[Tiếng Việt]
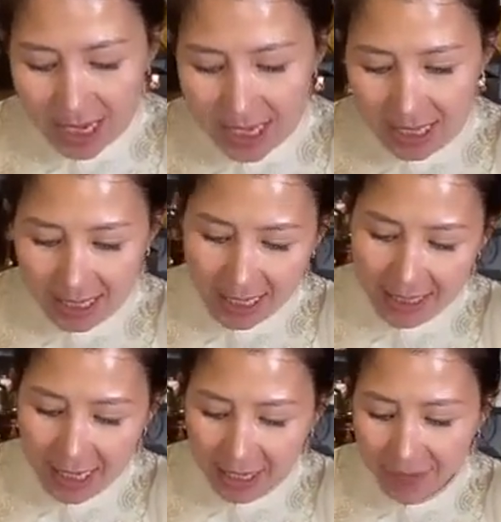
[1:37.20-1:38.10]
đây nhé cả
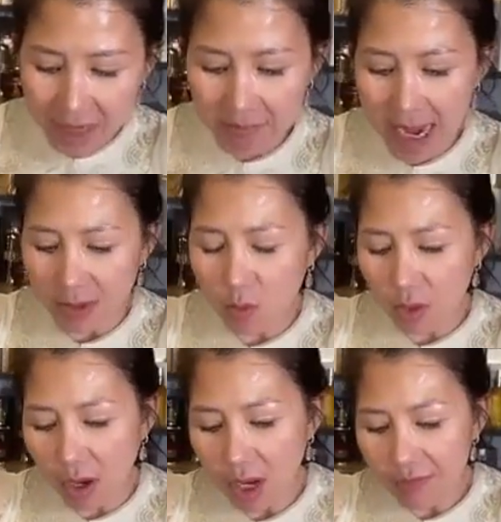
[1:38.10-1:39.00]
nhà nhé cái phiên
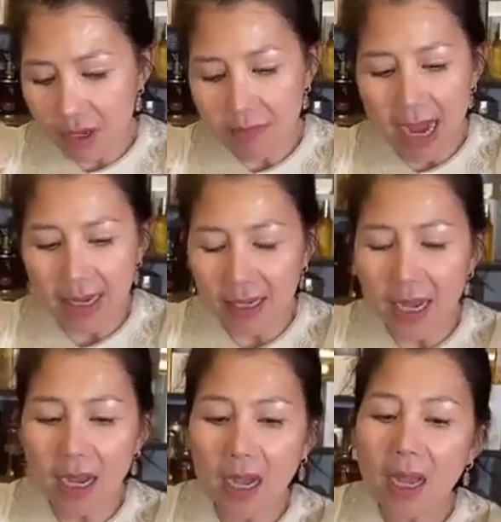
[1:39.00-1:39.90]
bản của nó là phiên
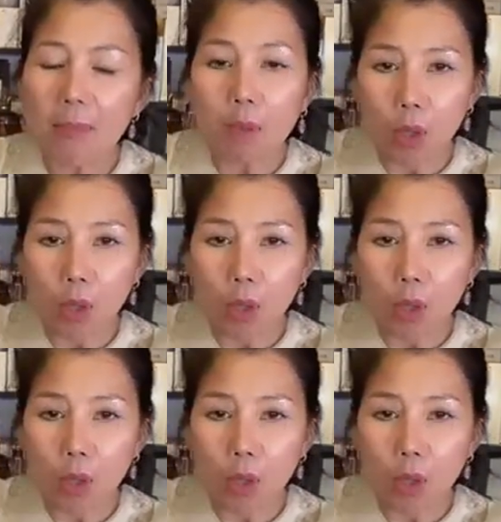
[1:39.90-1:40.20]
bản à,